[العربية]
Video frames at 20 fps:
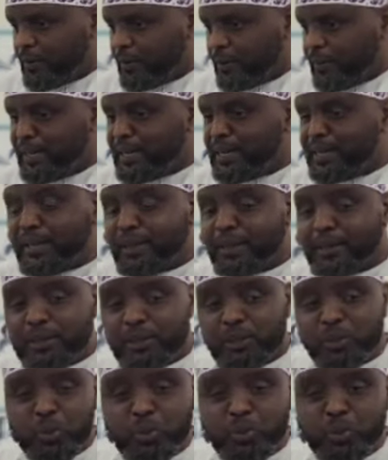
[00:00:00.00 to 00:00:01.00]
وإن
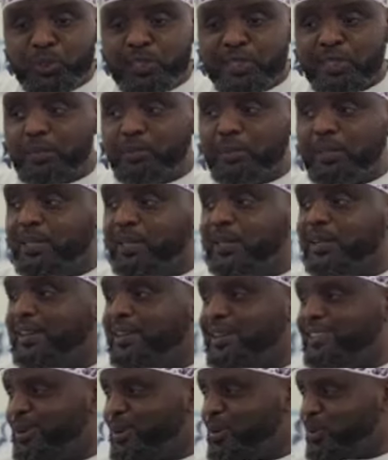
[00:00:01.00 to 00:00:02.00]
أردتم
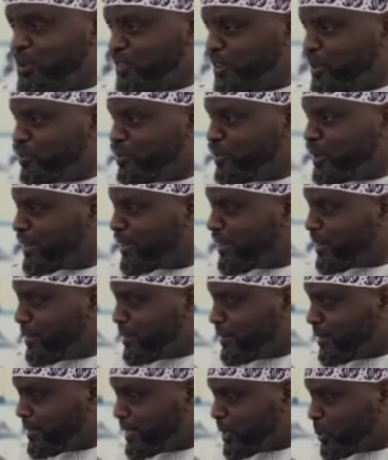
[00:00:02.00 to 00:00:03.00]
استبدال زوج
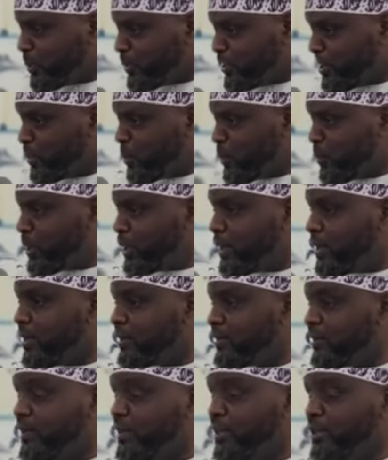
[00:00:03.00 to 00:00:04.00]
مكان زوج
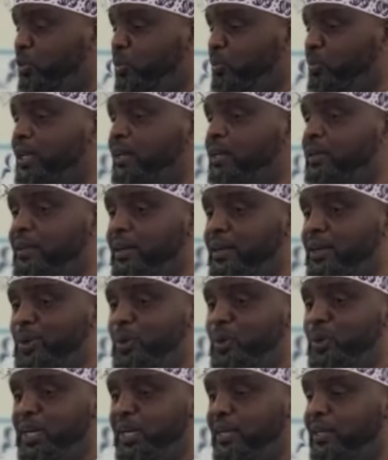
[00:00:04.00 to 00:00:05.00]
وآتيتم
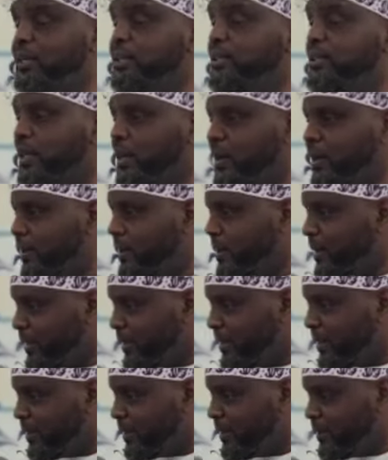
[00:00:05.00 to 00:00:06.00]
إحداهن قنطارا
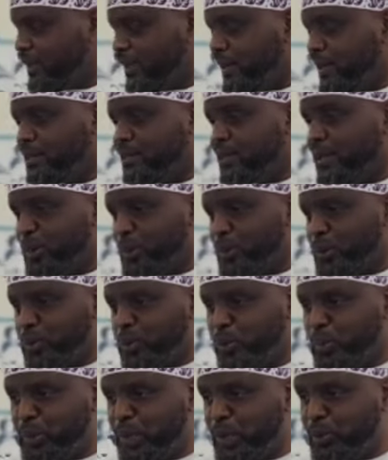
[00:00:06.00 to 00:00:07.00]
فلا
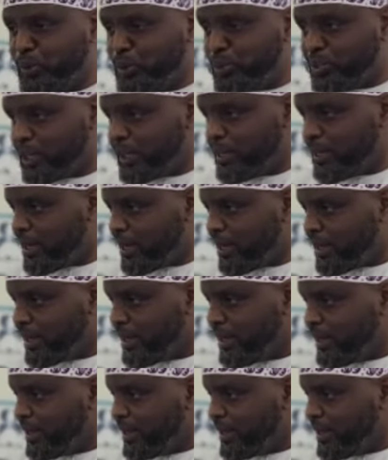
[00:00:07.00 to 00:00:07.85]
تأخذوا منه شيئا